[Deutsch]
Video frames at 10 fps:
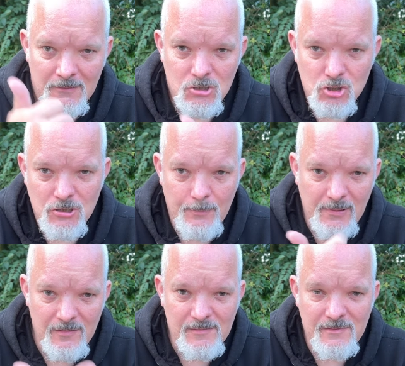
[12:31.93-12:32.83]

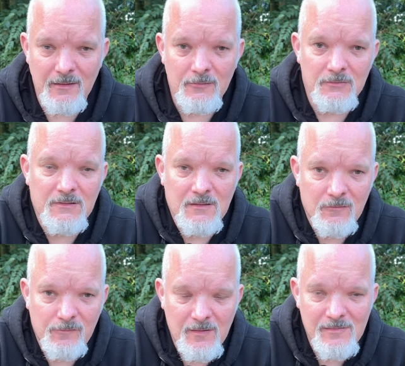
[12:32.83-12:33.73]
stabilisieren und die
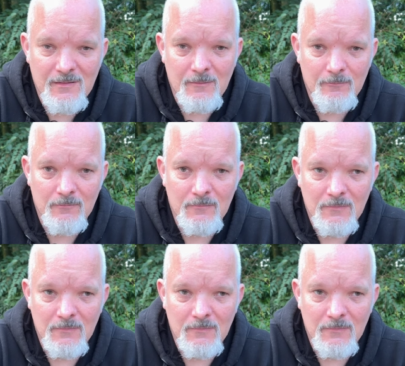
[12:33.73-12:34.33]
Gefäße im